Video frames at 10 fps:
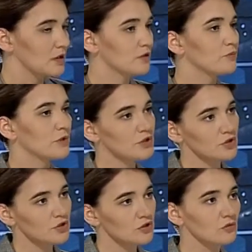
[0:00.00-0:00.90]
И в
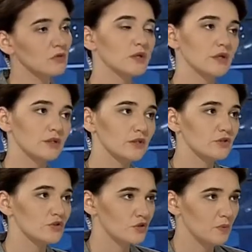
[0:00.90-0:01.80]
ближайшие годы какие
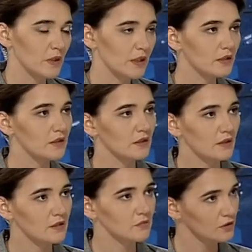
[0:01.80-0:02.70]
еще планы
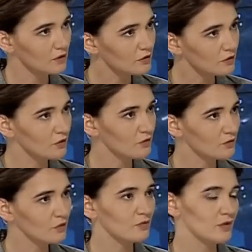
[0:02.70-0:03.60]
на именно
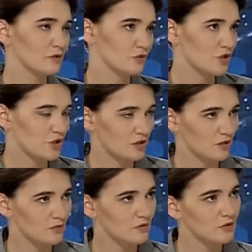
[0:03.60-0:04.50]
новые учреждения